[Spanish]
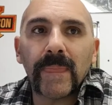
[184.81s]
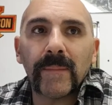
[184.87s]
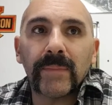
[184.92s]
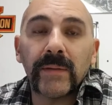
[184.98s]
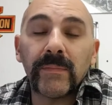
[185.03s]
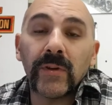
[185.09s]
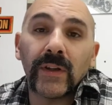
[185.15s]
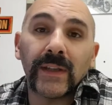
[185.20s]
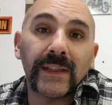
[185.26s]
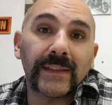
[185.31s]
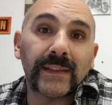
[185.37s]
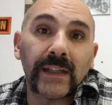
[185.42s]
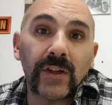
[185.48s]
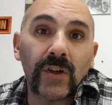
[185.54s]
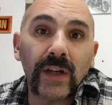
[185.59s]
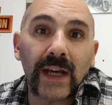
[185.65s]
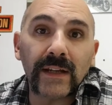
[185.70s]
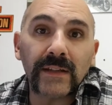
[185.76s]
primero a
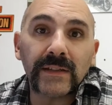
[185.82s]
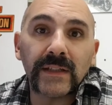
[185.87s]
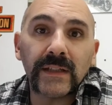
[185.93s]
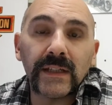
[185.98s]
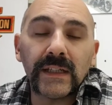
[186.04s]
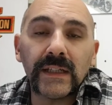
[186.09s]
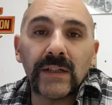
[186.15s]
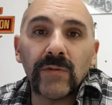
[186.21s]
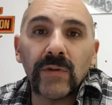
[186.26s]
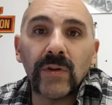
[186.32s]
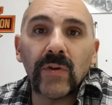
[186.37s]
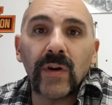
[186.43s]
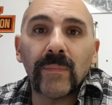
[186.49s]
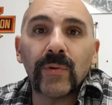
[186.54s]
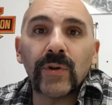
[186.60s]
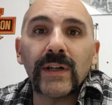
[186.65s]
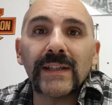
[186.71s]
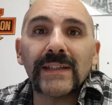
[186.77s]
deteriorarse y luego
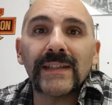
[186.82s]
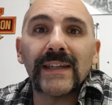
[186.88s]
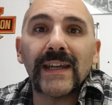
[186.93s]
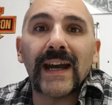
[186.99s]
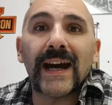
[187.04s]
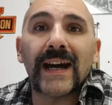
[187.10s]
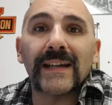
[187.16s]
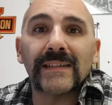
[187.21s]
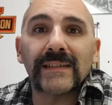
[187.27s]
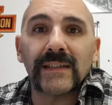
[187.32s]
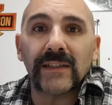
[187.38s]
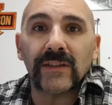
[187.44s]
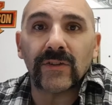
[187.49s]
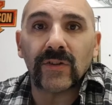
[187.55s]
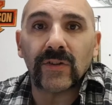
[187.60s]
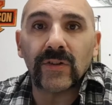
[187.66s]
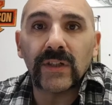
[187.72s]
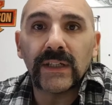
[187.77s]
a ponerse
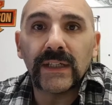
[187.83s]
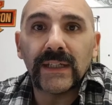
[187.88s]
ácido.